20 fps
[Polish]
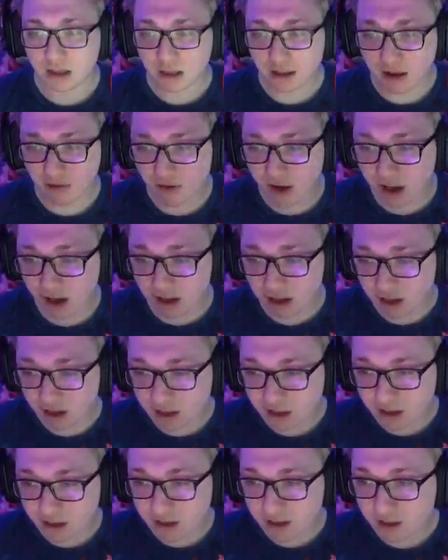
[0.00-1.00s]
Dawaj!
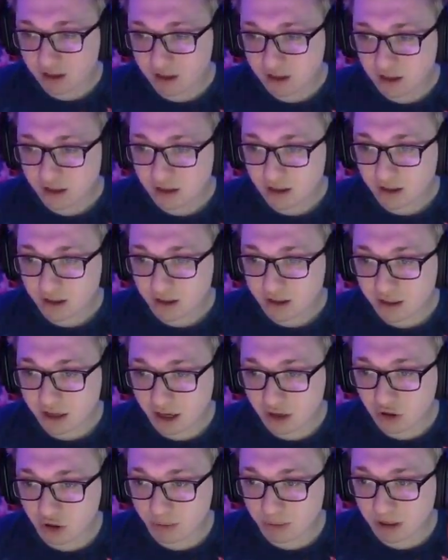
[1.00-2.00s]

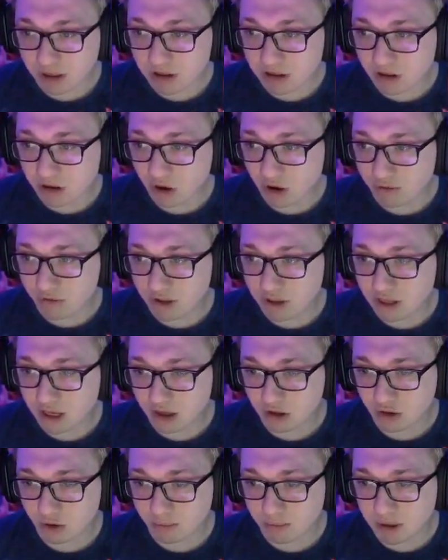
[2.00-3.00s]
Ciasto bazyliowe,
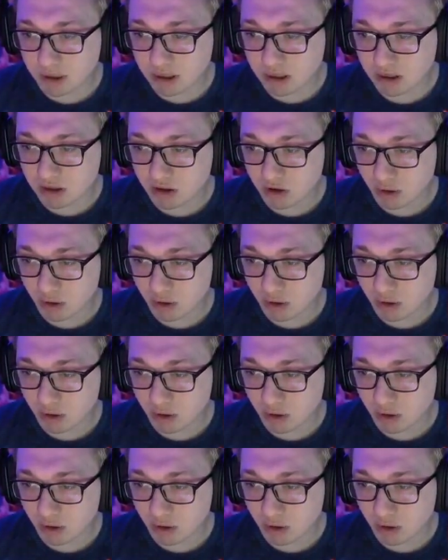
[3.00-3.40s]
ciasto pizzy